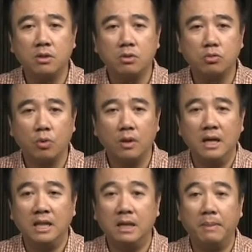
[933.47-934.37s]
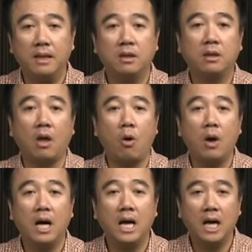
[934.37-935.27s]
说：“你们都
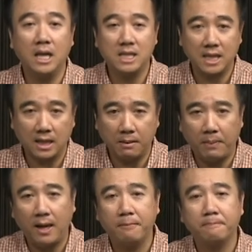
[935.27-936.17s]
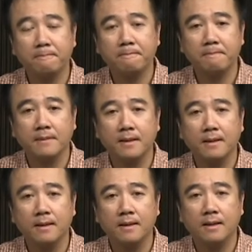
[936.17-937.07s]
喝这个
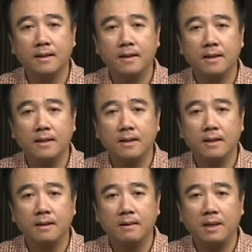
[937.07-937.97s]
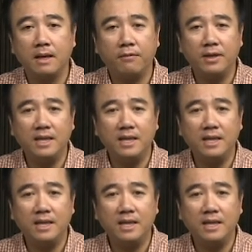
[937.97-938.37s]
吧。”马太福音